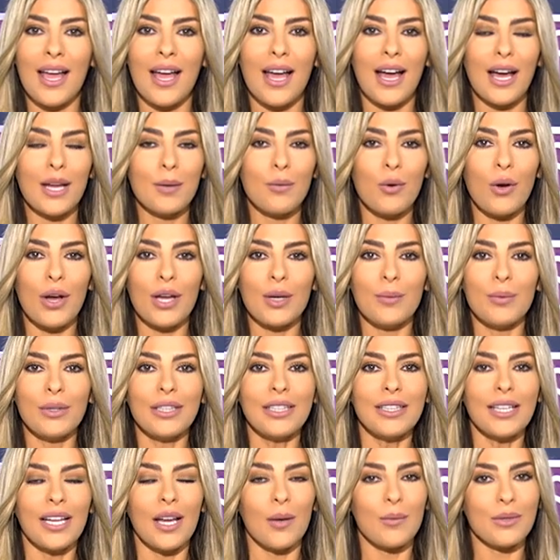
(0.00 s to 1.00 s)

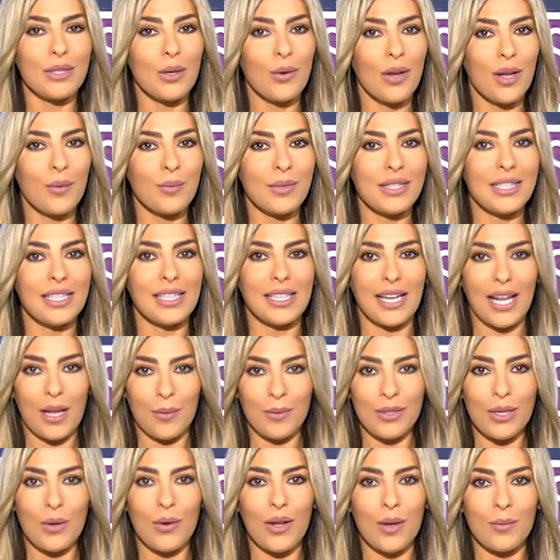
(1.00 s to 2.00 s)
44 55
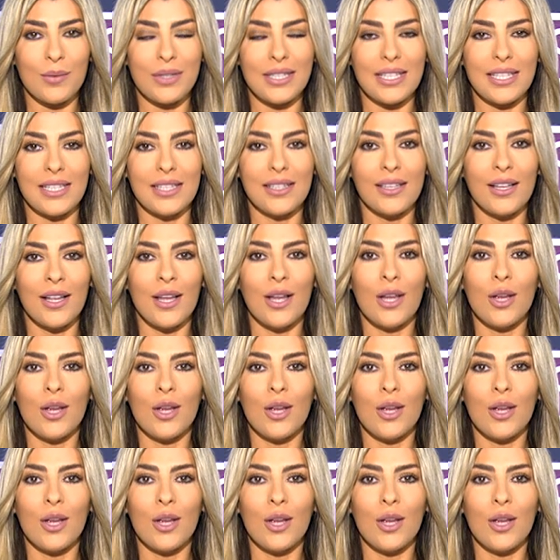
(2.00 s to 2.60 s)
55